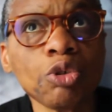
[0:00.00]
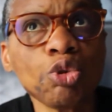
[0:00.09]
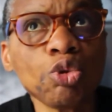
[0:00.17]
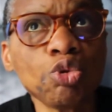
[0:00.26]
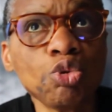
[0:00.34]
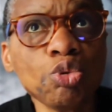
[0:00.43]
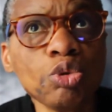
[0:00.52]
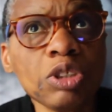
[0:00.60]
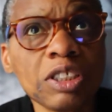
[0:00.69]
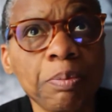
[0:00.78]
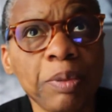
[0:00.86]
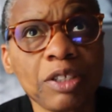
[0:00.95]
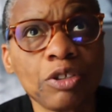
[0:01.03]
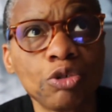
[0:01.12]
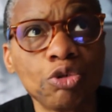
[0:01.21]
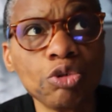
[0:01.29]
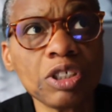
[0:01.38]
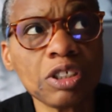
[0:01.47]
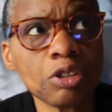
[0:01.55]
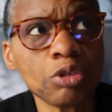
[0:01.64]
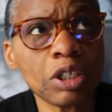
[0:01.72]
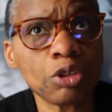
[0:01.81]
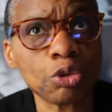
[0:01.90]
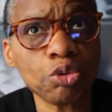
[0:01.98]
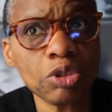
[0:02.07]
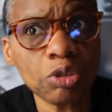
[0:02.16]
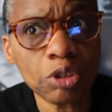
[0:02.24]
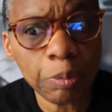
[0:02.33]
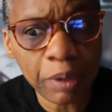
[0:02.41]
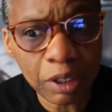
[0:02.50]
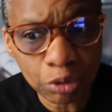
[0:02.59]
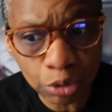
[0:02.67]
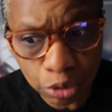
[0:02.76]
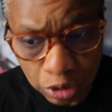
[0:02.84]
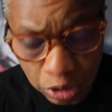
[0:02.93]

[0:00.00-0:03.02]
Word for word: Que toutes ces personnes, tous ces éducateurs, tous ceux qui parlent de